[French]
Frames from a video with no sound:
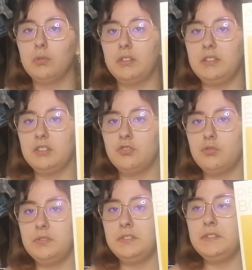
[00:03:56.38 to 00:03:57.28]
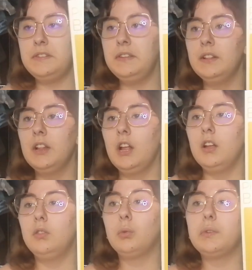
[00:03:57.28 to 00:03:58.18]
donc qui est juste ici.
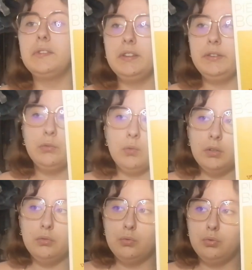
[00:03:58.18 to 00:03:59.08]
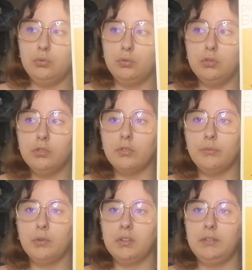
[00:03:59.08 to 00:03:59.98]
Donc c'est l'histoire du coup de deux
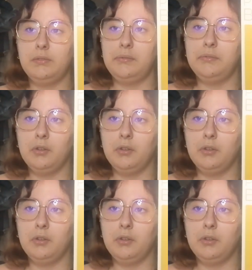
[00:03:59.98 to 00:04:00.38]
enfants qui vivent